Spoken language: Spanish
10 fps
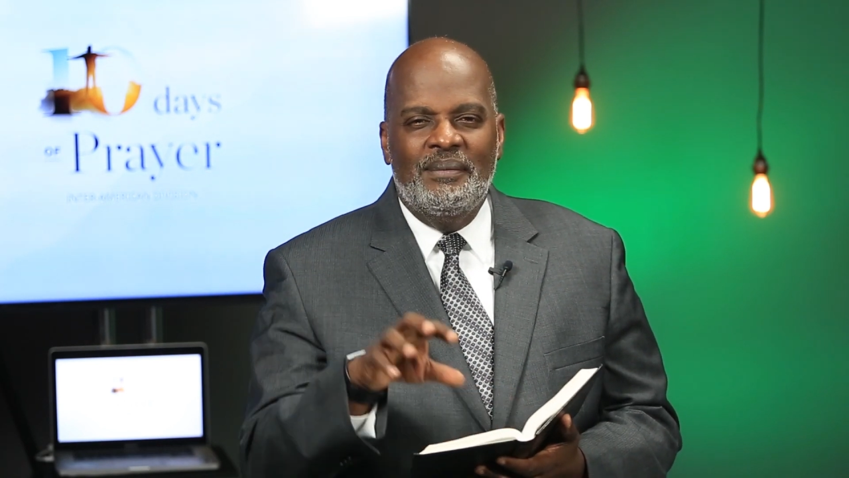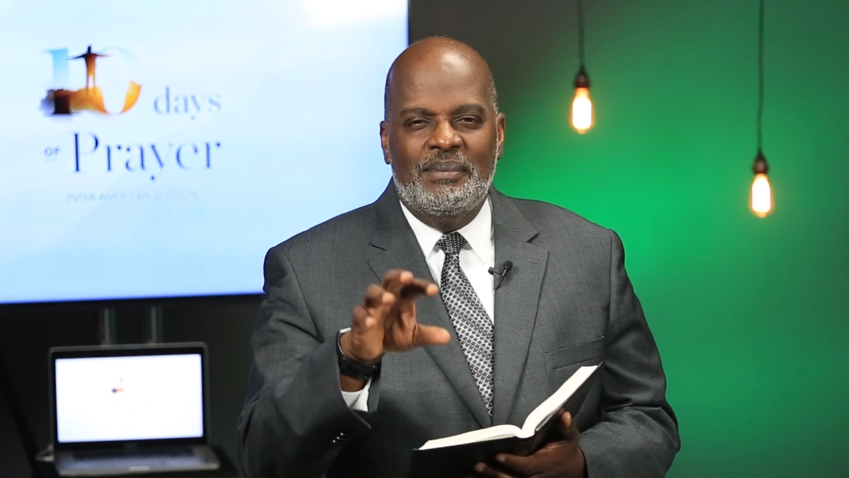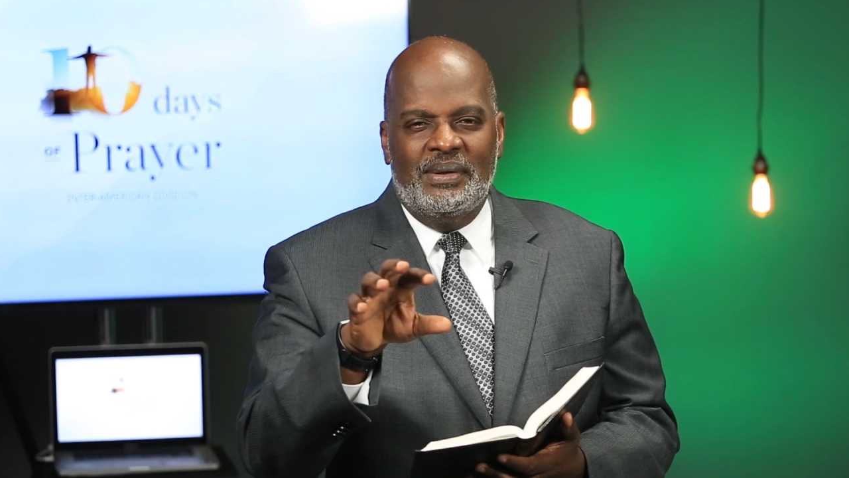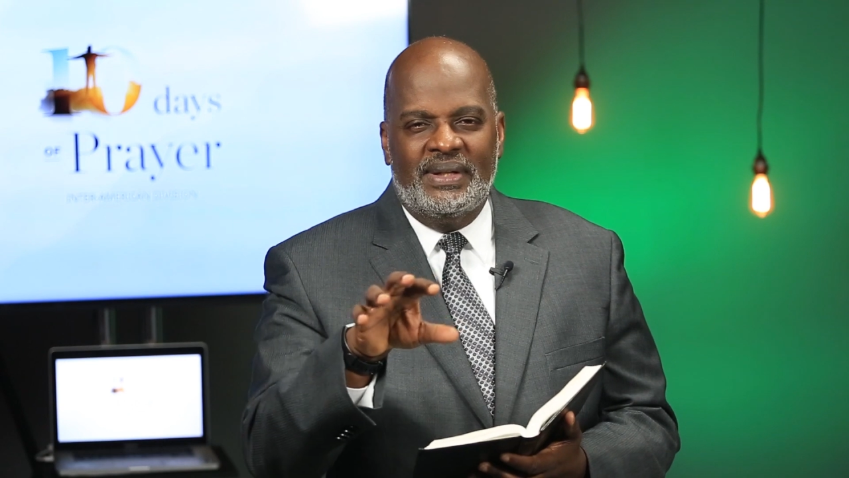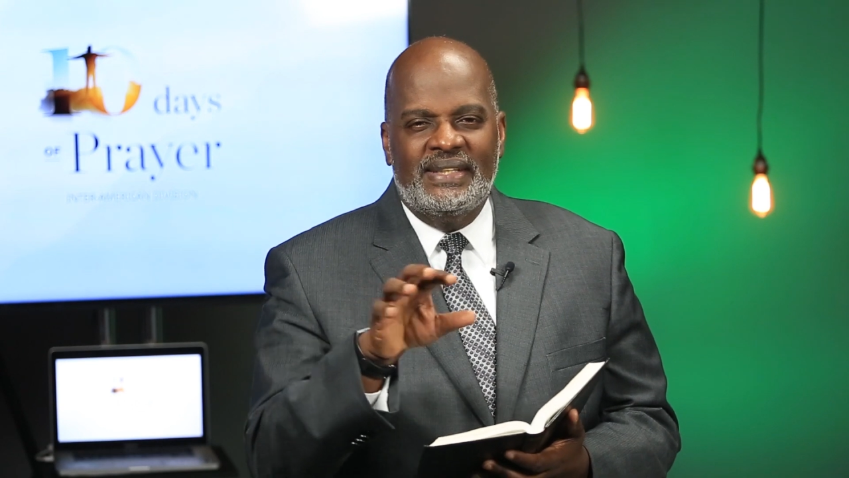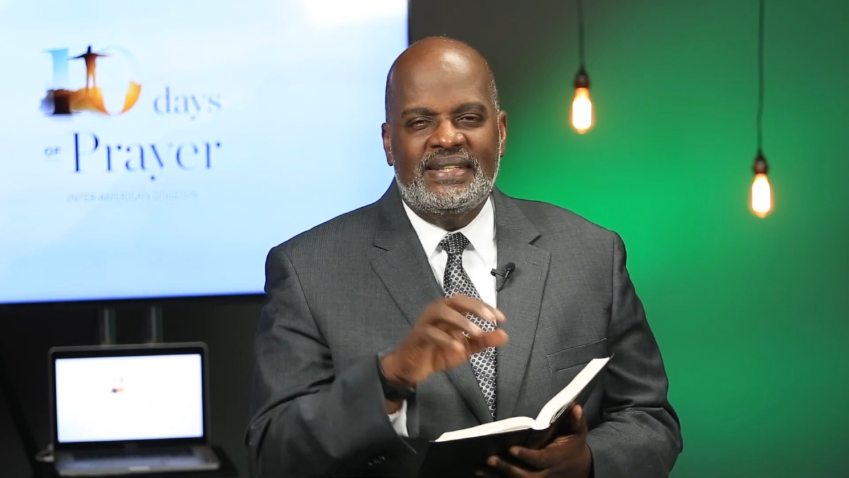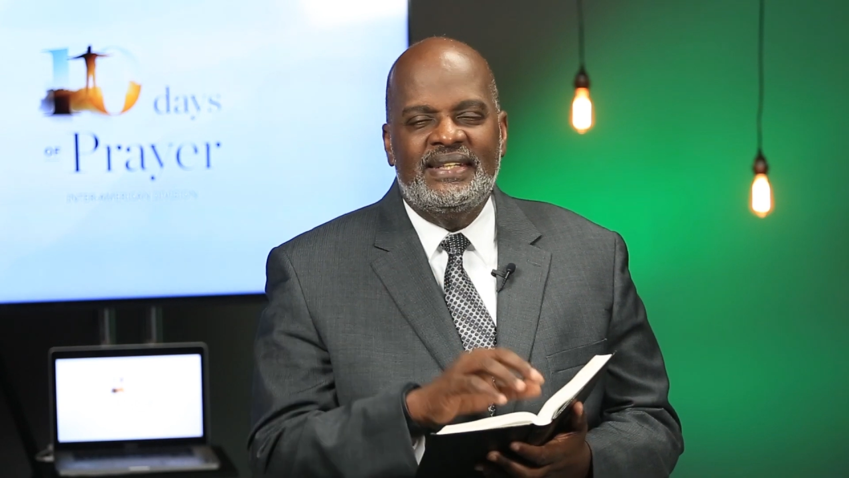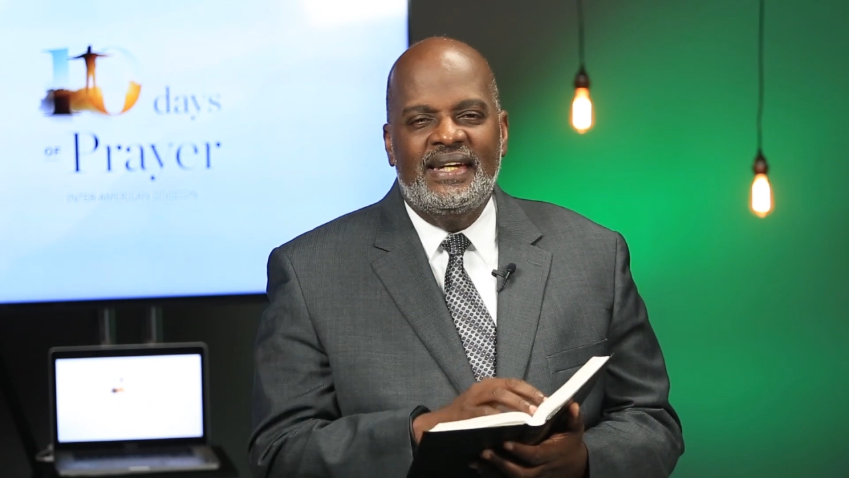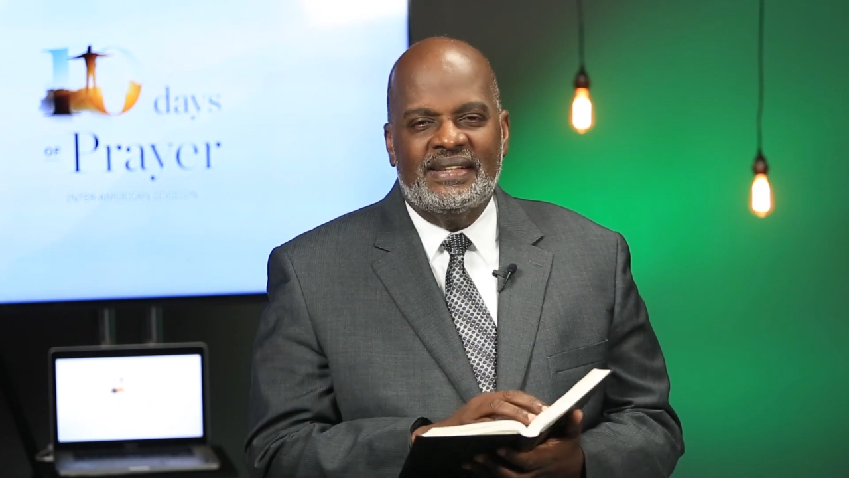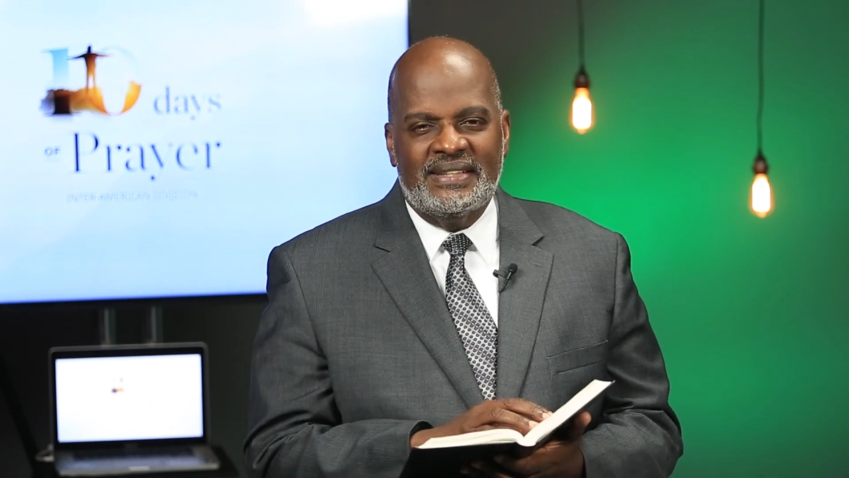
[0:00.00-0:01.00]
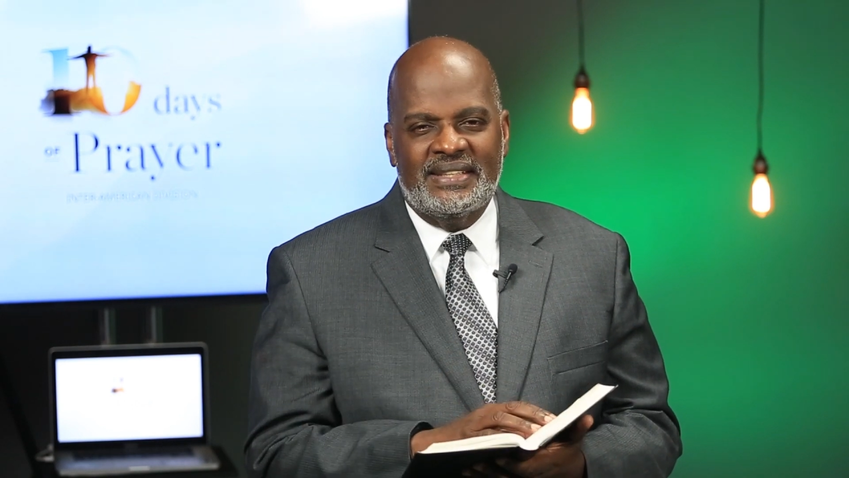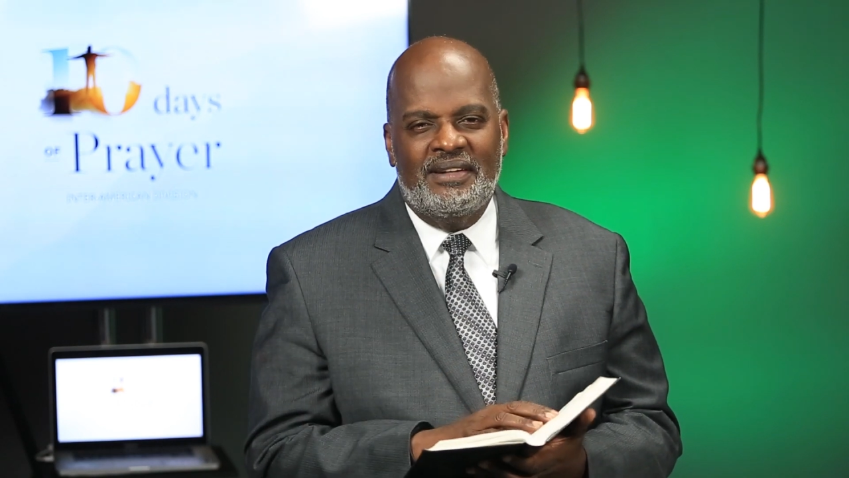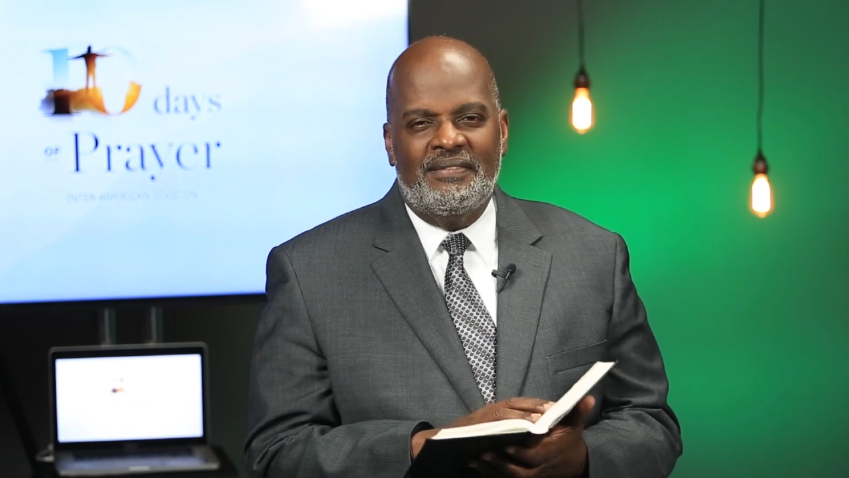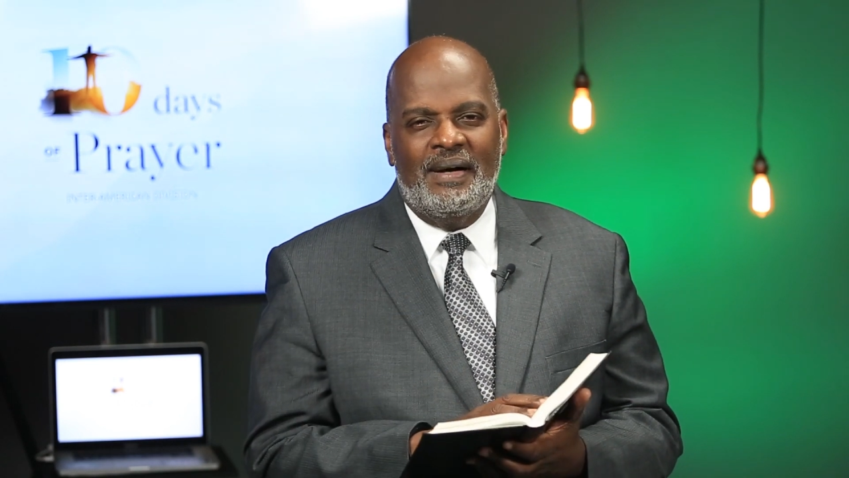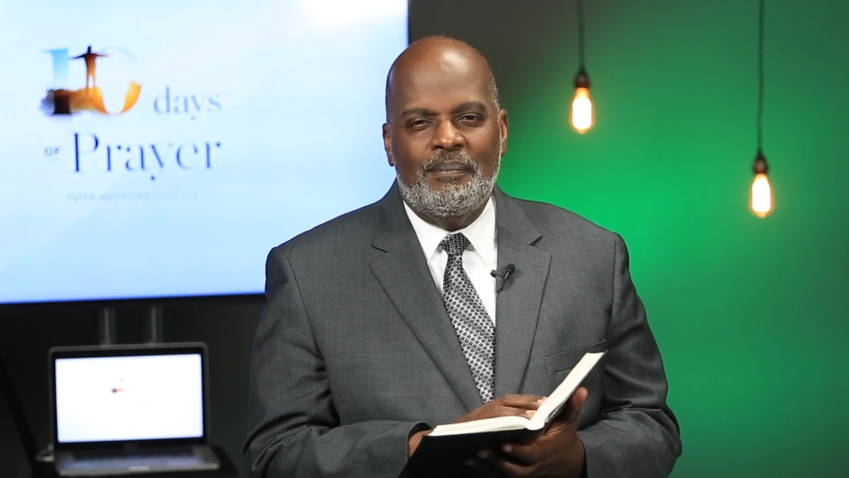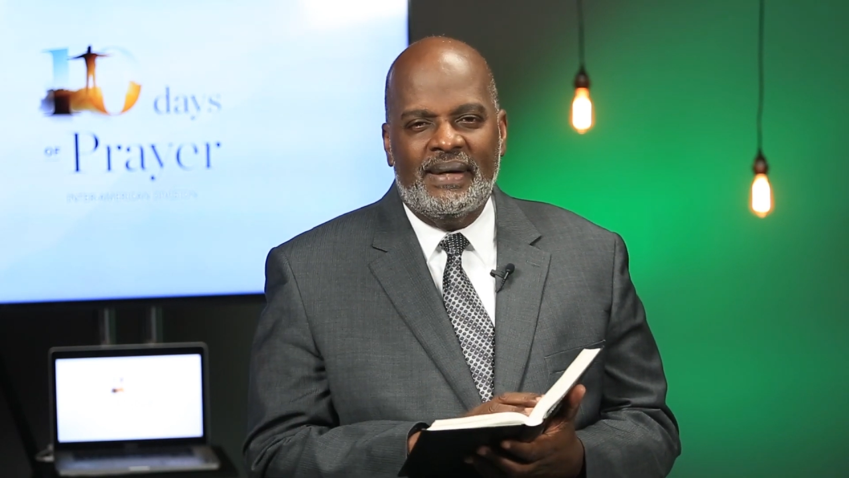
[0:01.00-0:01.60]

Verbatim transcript: pero que tiene en reserva